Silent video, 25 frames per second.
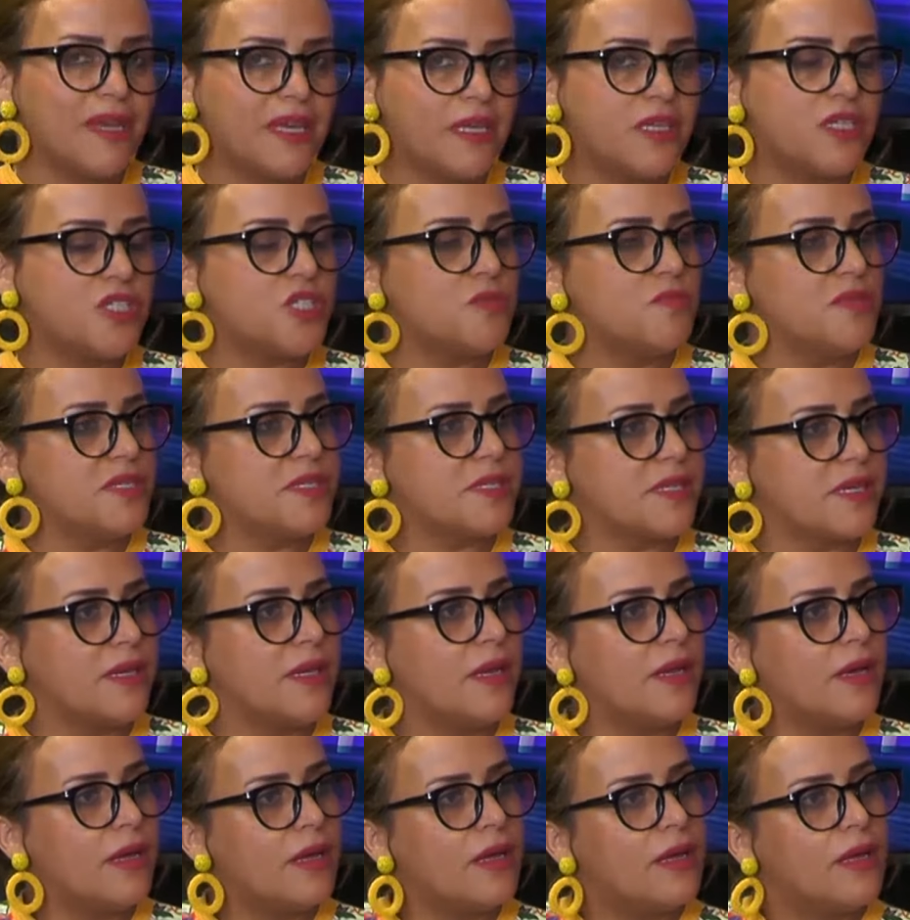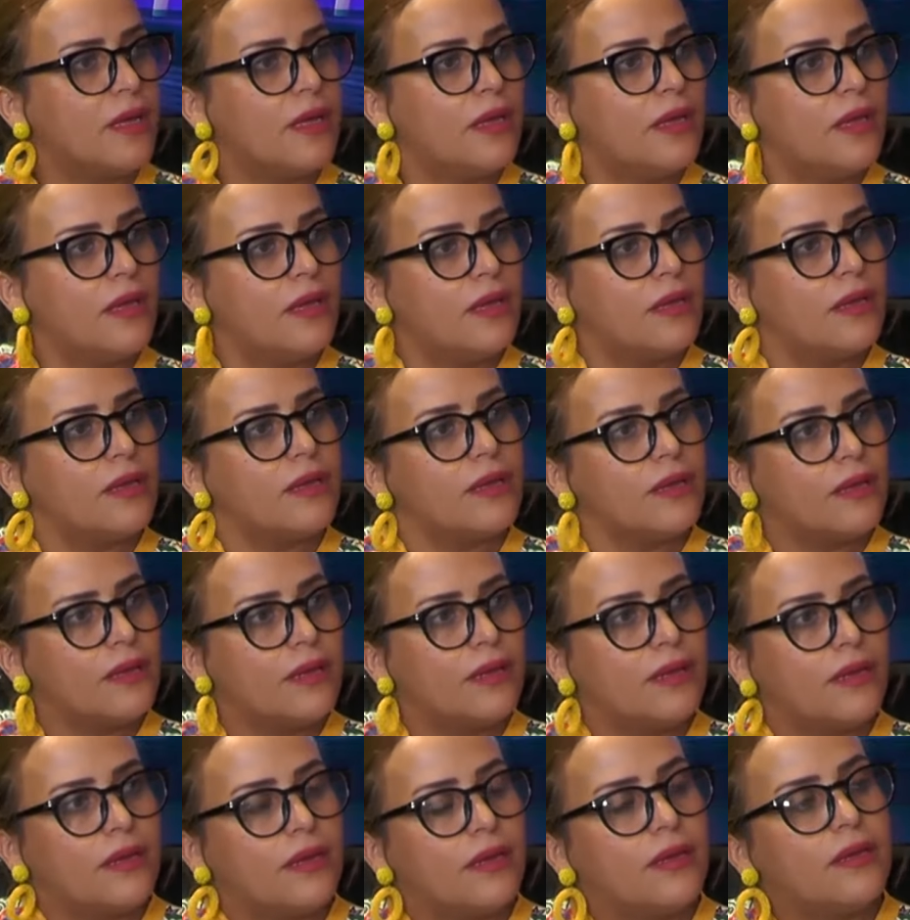ما كانتش بالسهله اكيد
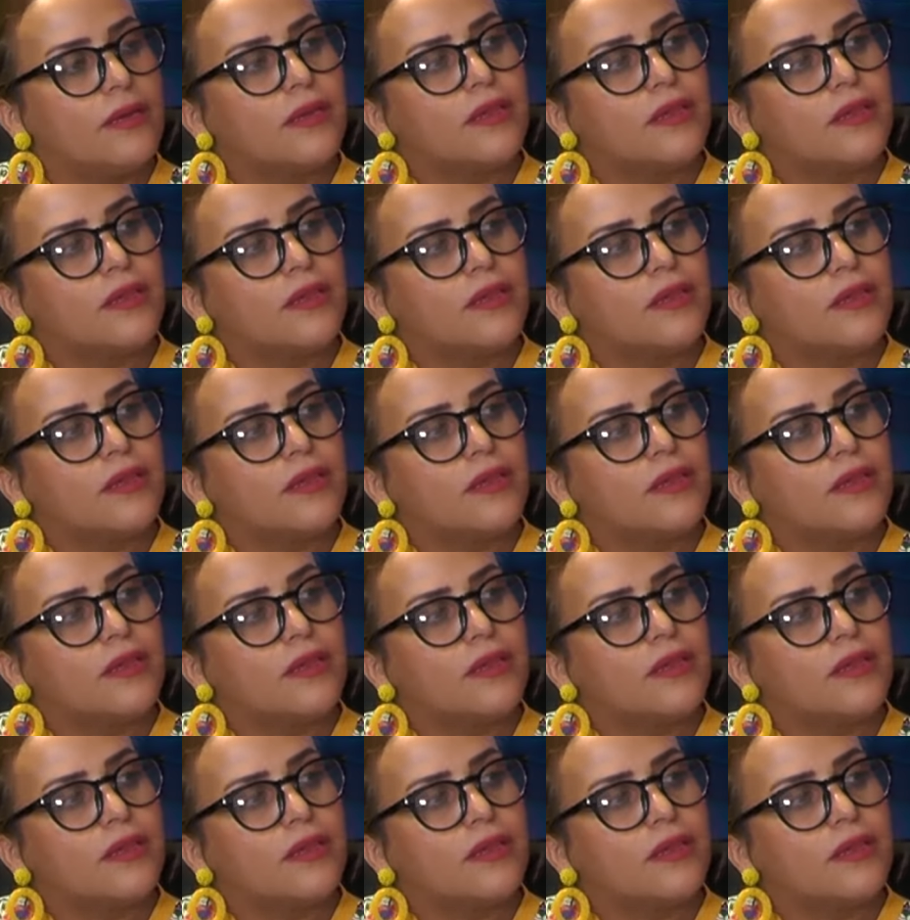آه